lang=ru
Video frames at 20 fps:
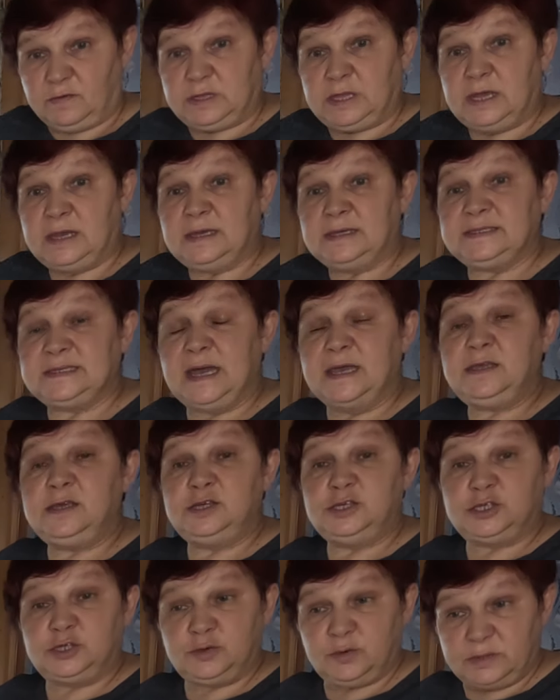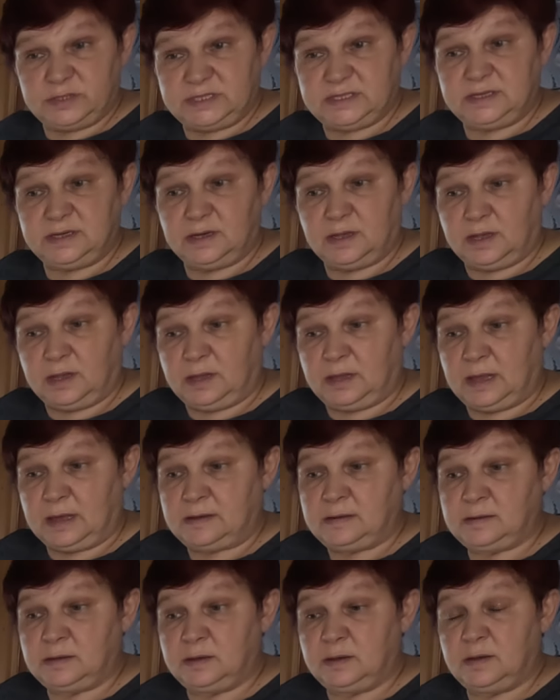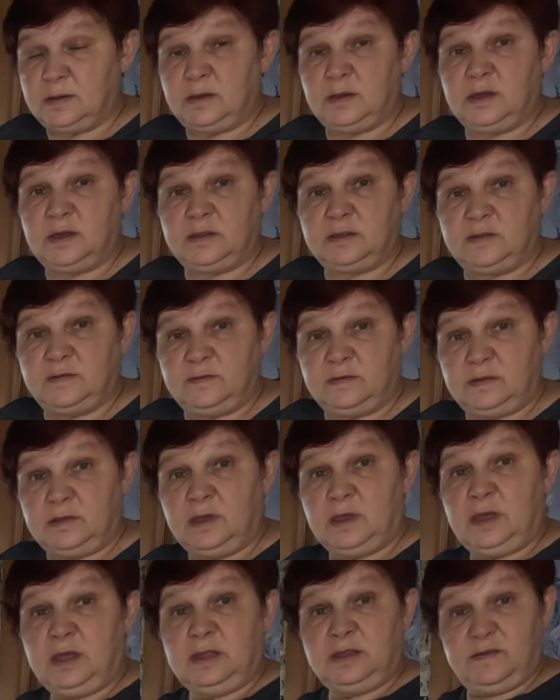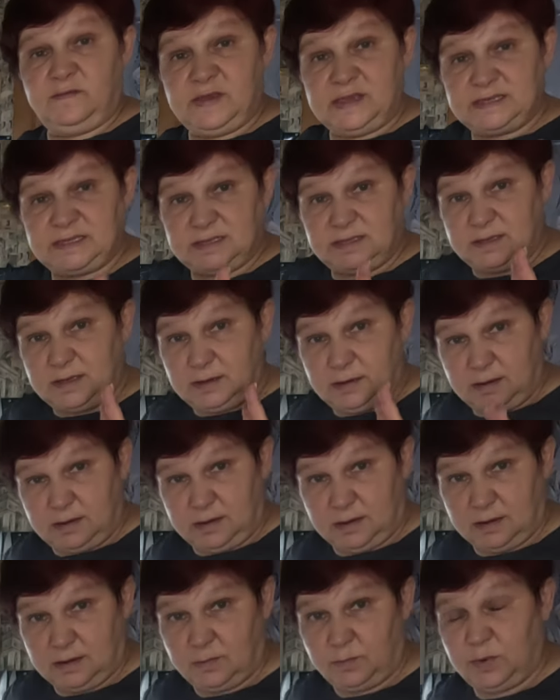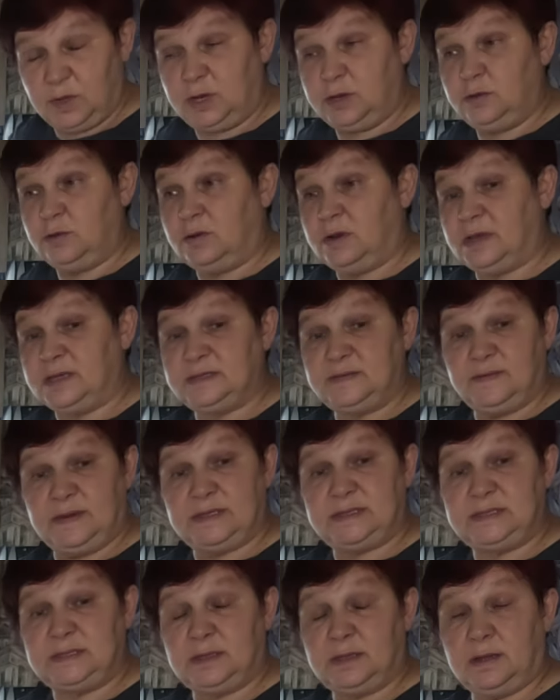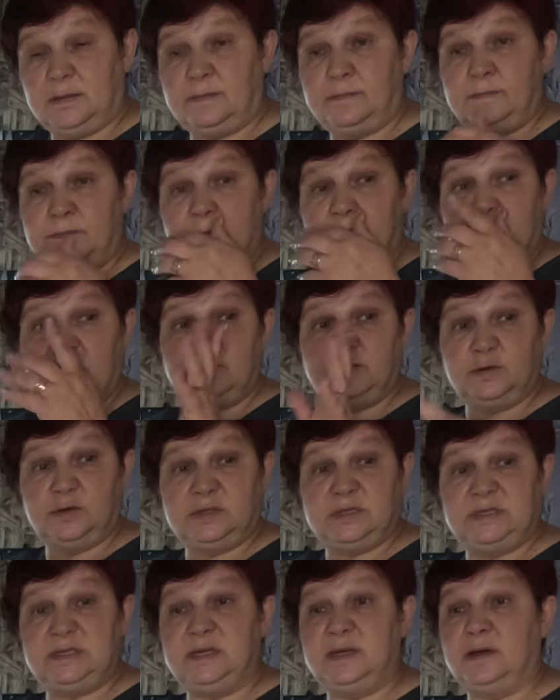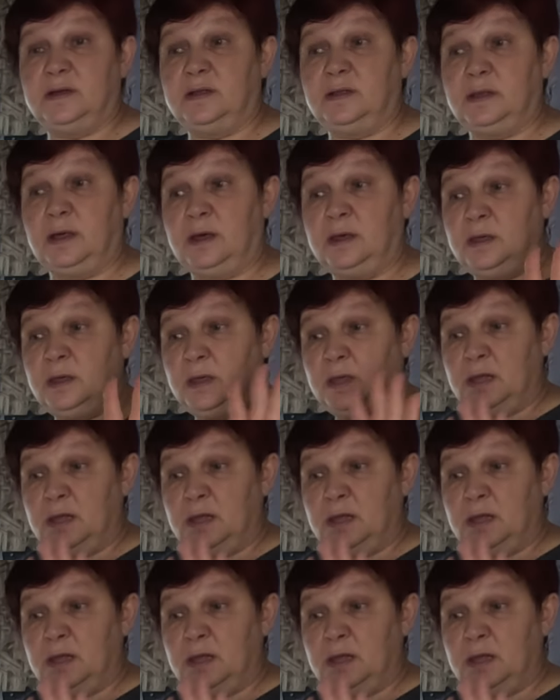вот. За день что сделала? Э, две стирки, белье развесила. Все сделала.